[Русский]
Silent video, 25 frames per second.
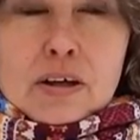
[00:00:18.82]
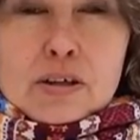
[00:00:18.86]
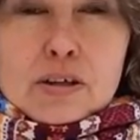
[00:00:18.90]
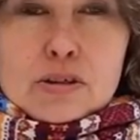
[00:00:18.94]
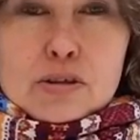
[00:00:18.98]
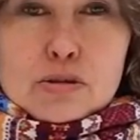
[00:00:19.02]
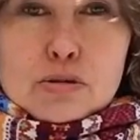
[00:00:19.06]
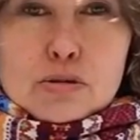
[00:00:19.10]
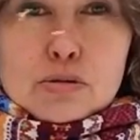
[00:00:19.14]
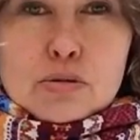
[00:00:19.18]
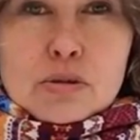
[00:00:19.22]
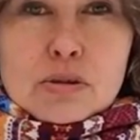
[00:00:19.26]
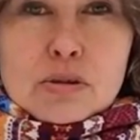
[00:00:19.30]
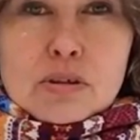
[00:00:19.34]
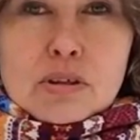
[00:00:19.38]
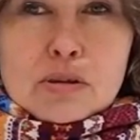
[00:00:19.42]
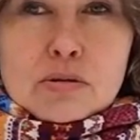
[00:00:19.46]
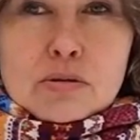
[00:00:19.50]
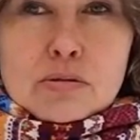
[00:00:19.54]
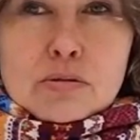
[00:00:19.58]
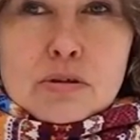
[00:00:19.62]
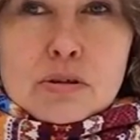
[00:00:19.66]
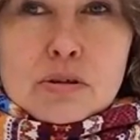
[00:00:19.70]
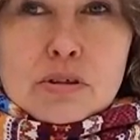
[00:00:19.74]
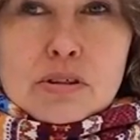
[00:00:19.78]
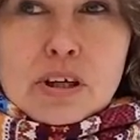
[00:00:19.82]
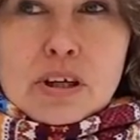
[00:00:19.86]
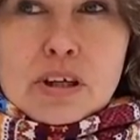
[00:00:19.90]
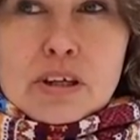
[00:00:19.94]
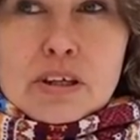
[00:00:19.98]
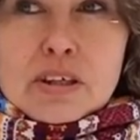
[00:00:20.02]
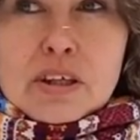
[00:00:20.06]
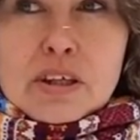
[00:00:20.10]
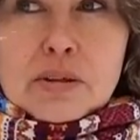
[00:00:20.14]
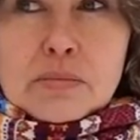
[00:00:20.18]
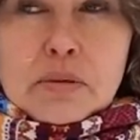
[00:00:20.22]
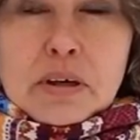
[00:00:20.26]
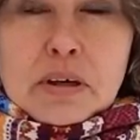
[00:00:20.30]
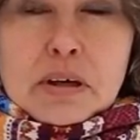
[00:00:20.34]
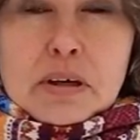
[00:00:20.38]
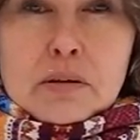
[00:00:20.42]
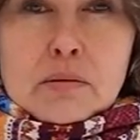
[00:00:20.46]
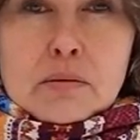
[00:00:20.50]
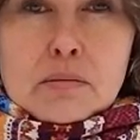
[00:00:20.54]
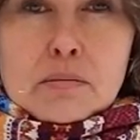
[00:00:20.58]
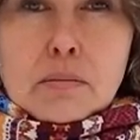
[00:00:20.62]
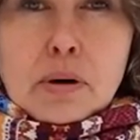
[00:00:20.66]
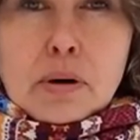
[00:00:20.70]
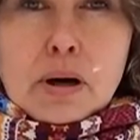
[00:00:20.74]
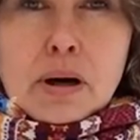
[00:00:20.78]
а что это такое за имя
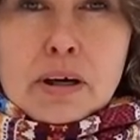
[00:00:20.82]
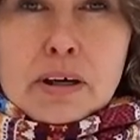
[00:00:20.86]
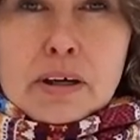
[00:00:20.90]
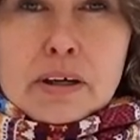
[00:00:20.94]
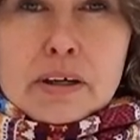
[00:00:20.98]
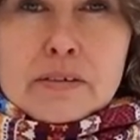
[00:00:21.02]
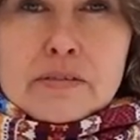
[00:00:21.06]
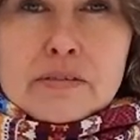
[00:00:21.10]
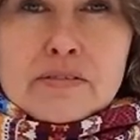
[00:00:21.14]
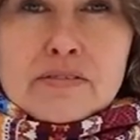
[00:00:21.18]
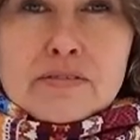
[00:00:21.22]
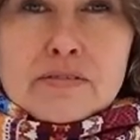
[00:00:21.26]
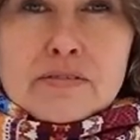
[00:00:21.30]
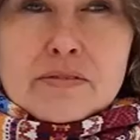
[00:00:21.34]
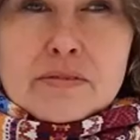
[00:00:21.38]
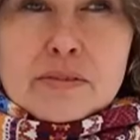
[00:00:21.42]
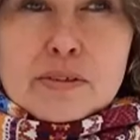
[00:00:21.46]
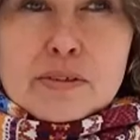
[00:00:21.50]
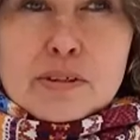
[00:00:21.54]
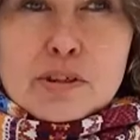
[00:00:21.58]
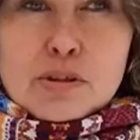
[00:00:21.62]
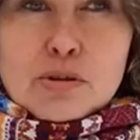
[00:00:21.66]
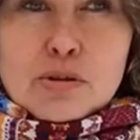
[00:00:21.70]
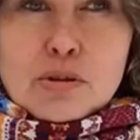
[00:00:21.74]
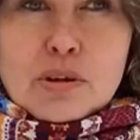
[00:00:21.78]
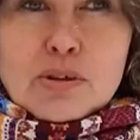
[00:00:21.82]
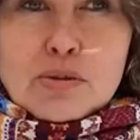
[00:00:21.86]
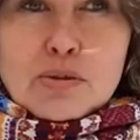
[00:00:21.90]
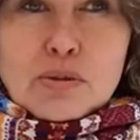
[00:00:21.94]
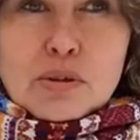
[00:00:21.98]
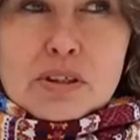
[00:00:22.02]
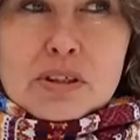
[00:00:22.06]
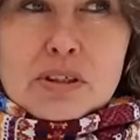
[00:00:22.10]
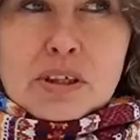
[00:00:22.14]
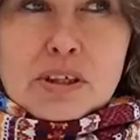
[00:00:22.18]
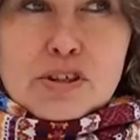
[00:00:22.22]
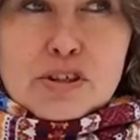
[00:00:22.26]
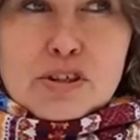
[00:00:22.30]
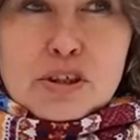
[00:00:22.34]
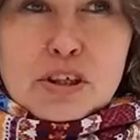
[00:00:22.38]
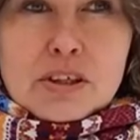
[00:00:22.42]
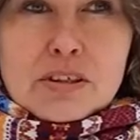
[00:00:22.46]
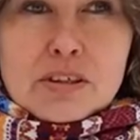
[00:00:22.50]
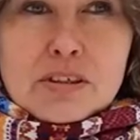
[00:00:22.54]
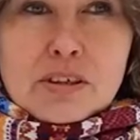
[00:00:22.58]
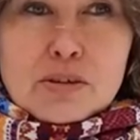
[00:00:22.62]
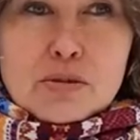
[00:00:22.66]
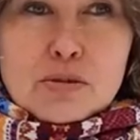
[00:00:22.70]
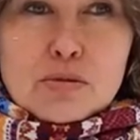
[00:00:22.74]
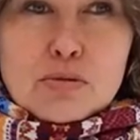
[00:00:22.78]
Бая? Что оно
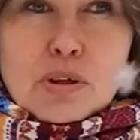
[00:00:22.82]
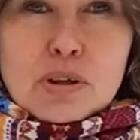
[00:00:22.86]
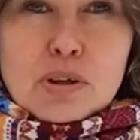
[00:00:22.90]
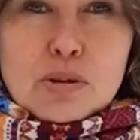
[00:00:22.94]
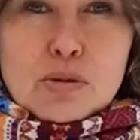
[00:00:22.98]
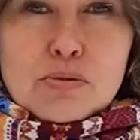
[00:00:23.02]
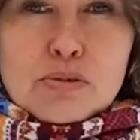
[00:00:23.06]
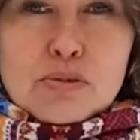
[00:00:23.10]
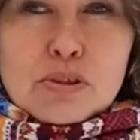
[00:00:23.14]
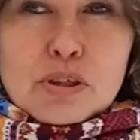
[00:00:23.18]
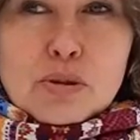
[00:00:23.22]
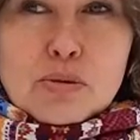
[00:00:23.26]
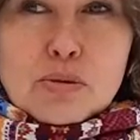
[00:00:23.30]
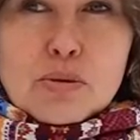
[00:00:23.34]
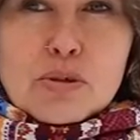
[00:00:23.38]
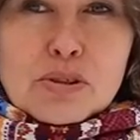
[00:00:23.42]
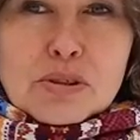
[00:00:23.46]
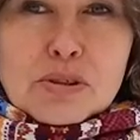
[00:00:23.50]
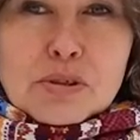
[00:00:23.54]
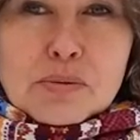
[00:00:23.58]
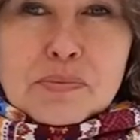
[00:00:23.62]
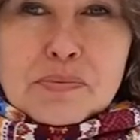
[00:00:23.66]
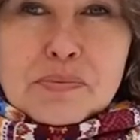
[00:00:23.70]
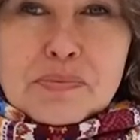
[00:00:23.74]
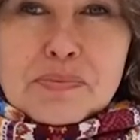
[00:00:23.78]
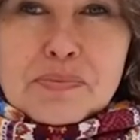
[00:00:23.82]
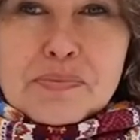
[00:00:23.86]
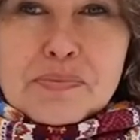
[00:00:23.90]
означает? Откуда оно взялось?